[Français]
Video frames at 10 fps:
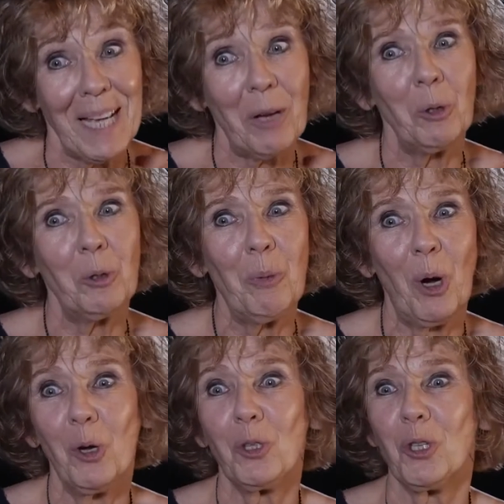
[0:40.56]
accords de
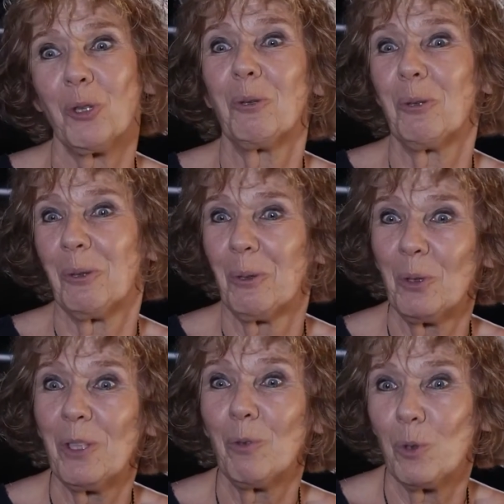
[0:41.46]
branche
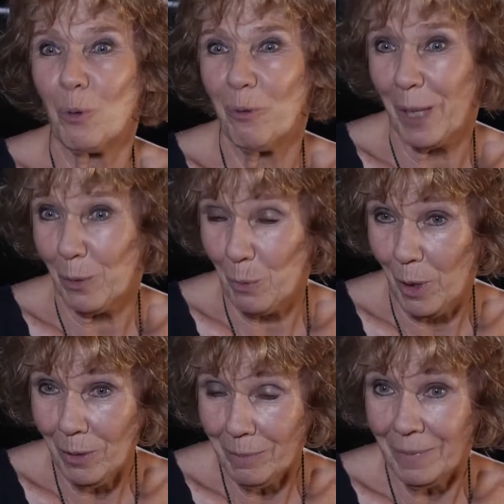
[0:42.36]
au niveau du
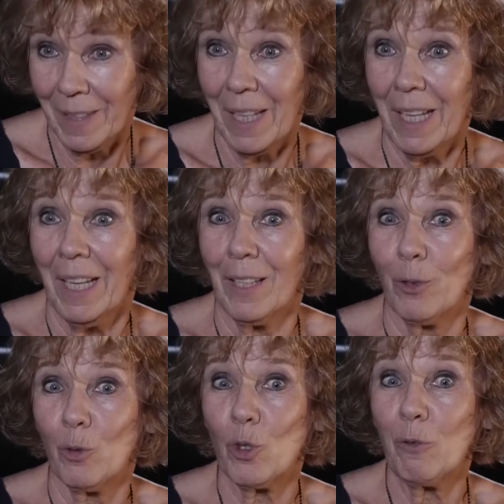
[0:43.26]
gouvernement.
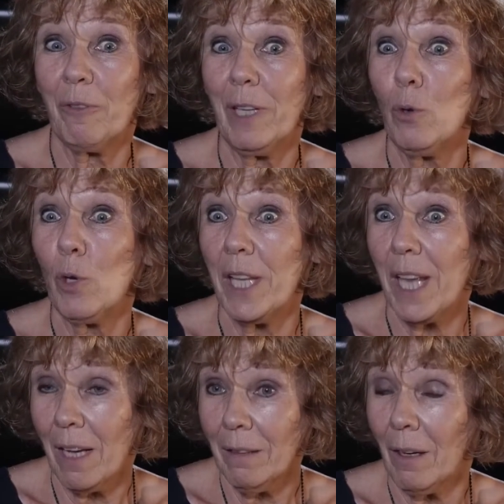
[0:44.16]
Donc je fais le
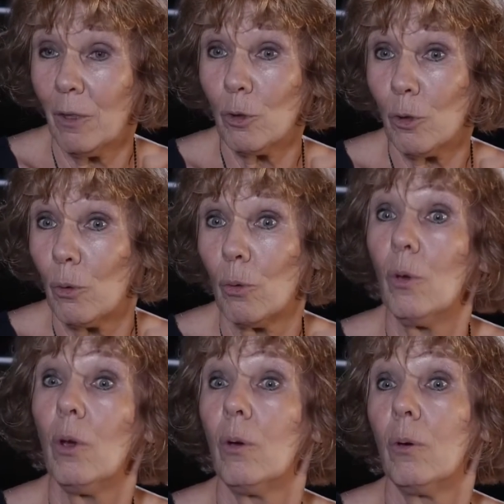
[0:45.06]
lien entre
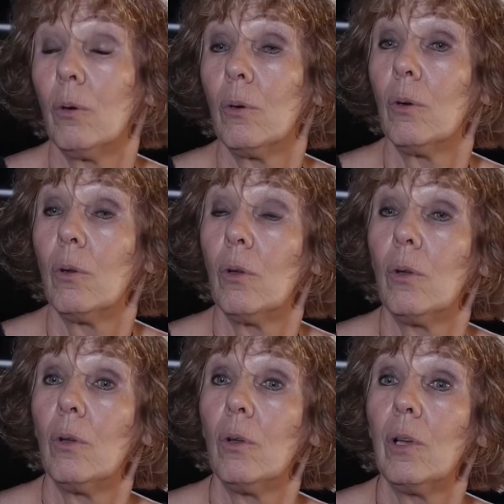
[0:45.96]

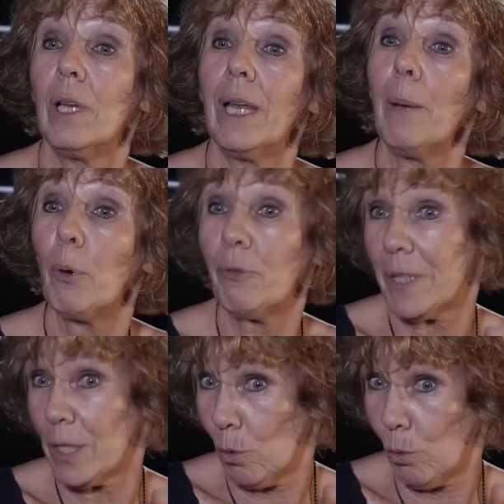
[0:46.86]
la
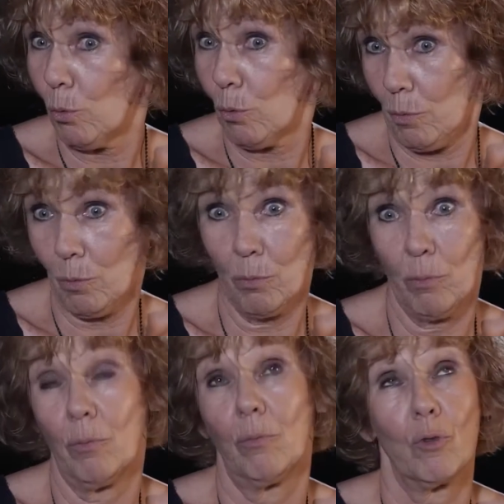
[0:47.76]
profession,
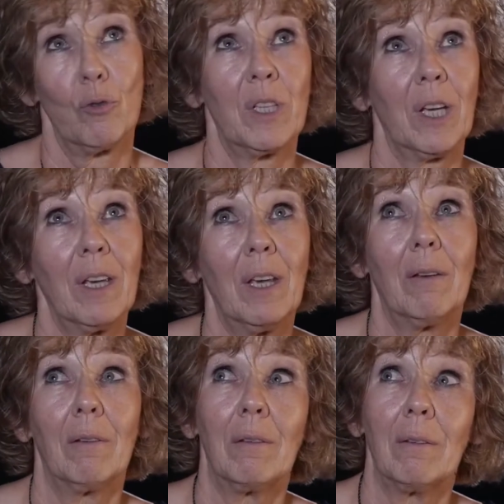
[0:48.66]
je
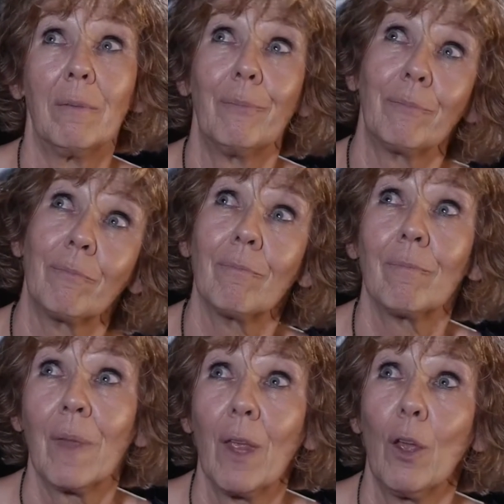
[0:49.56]
dirais,
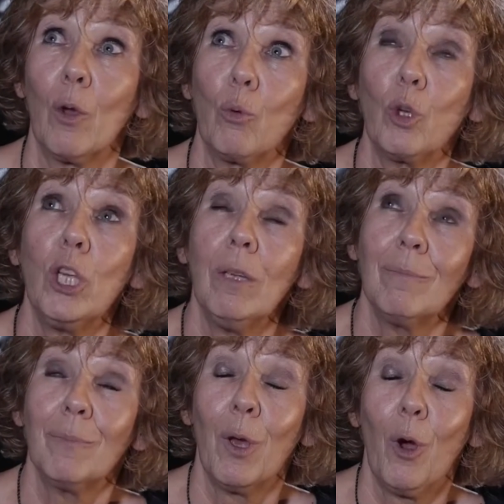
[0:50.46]
oui,
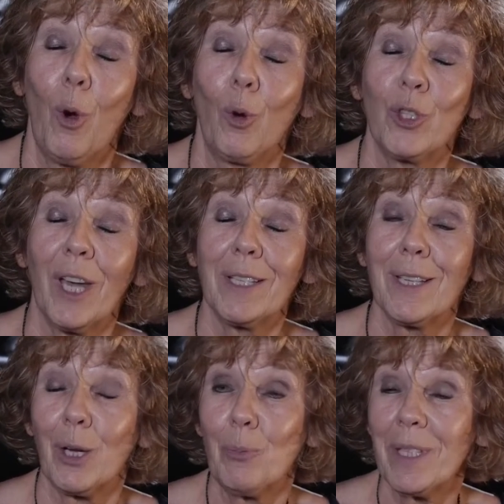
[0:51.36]
on dira
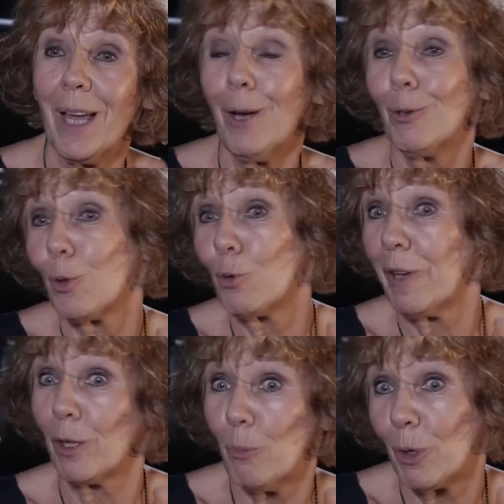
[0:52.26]
ça comme ça,
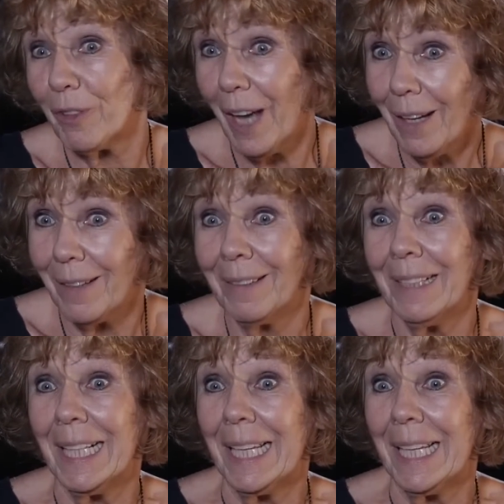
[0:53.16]
gouvernemental,